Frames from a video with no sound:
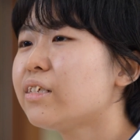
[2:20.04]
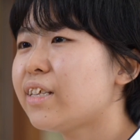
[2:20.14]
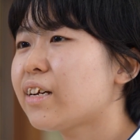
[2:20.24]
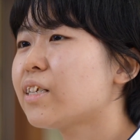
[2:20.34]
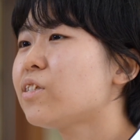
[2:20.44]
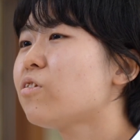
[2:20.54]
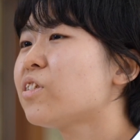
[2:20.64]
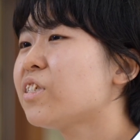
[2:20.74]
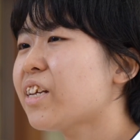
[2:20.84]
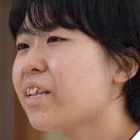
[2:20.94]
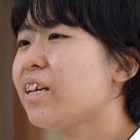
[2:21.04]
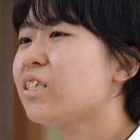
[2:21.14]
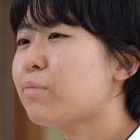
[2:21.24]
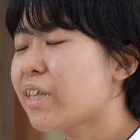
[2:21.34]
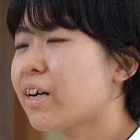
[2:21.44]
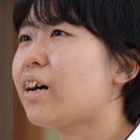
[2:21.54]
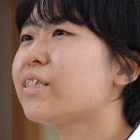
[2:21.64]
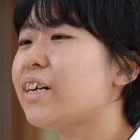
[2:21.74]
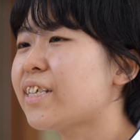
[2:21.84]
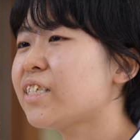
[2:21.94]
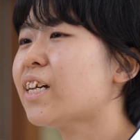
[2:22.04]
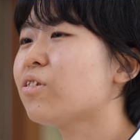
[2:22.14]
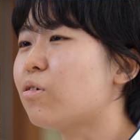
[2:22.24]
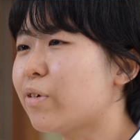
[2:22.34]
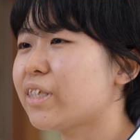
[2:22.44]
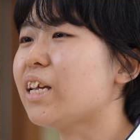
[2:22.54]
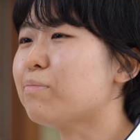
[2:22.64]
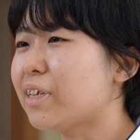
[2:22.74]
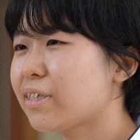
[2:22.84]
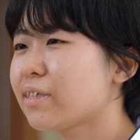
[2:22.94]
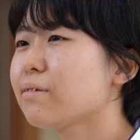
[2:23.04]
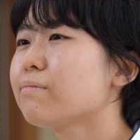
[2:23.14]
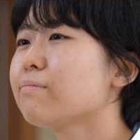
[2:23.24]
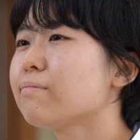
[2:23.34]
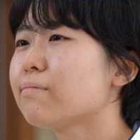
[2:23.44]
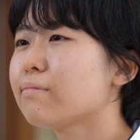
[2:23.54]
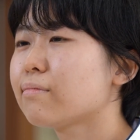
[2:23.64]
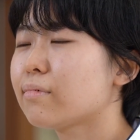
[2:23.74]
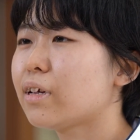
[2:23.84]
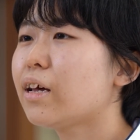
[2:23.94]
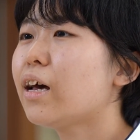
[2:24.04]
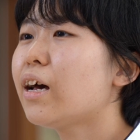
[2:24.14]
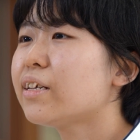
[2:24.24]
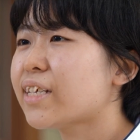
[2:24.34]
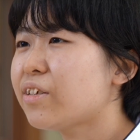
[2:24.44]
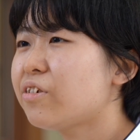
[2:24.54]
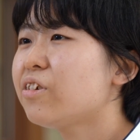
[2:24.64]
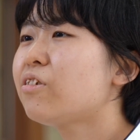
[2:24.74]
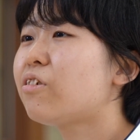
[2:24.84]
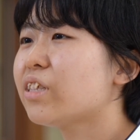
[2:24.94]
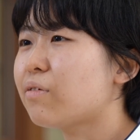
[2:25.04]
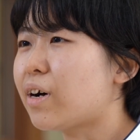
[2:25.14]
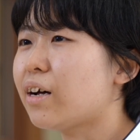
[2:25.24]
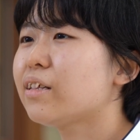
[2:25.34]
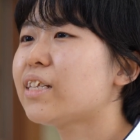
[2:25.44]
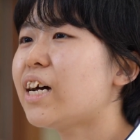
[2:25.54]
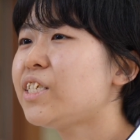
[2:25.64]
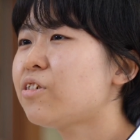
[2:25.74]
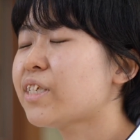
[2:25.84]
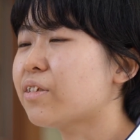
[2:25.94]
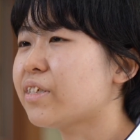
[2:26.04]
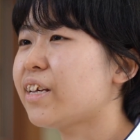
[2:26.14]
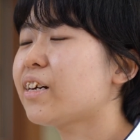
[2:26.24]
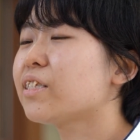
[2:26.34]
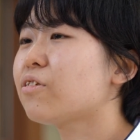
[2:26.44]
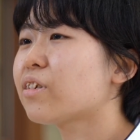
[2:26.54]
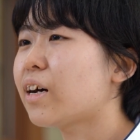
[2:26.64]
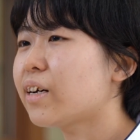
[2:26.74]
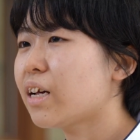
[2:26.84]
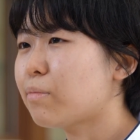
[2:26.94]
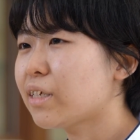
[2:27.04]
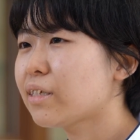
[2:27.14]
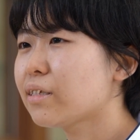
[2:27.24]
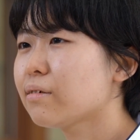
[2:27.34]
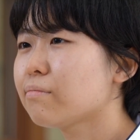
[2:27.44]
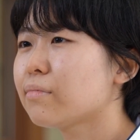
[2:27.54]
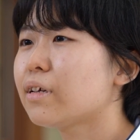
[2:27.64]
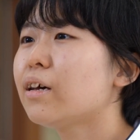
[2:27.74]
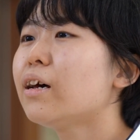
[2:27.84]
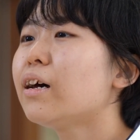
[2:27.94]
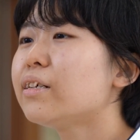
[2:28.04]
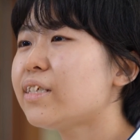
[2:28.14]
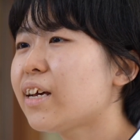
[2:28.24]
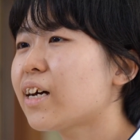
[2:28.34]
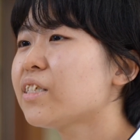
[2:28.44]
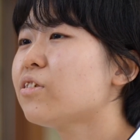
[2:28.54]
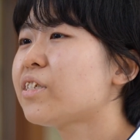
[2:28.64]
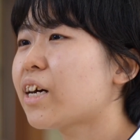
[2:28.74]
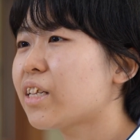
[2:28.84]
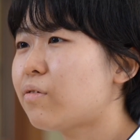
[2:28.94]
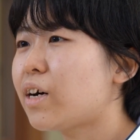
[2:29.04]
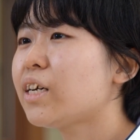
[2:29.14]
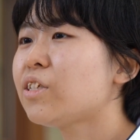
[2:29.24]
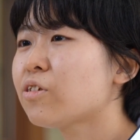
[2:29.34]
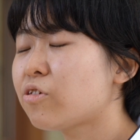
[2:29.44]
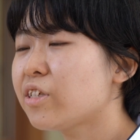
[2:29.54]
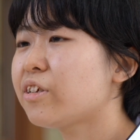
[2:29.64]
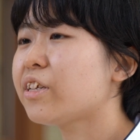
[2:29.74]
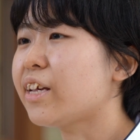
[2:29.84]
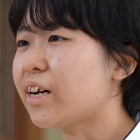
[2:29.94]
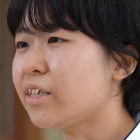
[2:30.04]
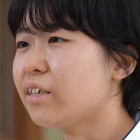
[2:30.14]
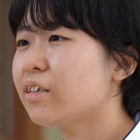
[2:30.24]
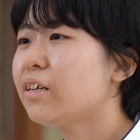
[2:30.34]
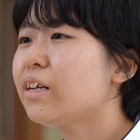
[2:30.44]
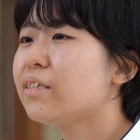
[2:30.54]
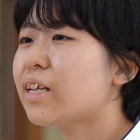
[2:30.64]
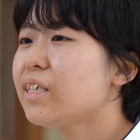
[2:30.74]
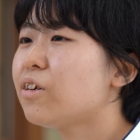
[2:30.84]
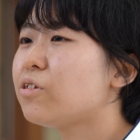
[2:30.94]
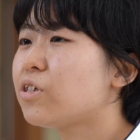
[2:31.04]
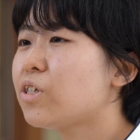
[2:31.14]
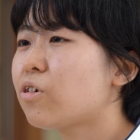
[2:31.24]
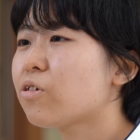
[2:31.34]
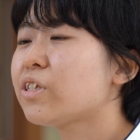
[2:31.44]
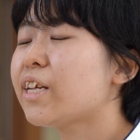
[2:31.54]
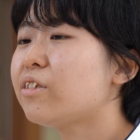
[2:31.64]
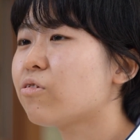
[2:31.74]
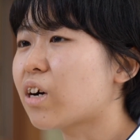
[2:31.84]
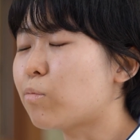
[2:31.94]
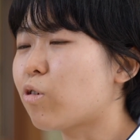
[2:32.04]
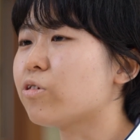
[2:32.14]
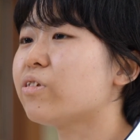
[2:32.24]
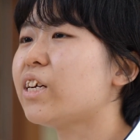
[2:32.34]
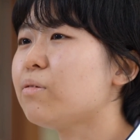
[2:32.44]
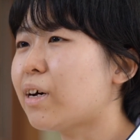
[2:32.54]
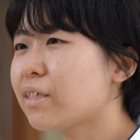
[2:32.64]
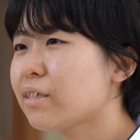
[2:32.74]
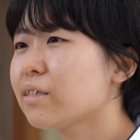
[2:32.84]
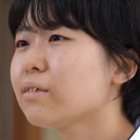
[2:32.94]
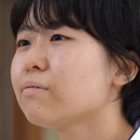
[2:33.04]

生活を続けていくまでが大切だと思っています作業療法では対象者の生活を考えます生活の仕方は人それぞれであり何を重要としているのかも異なります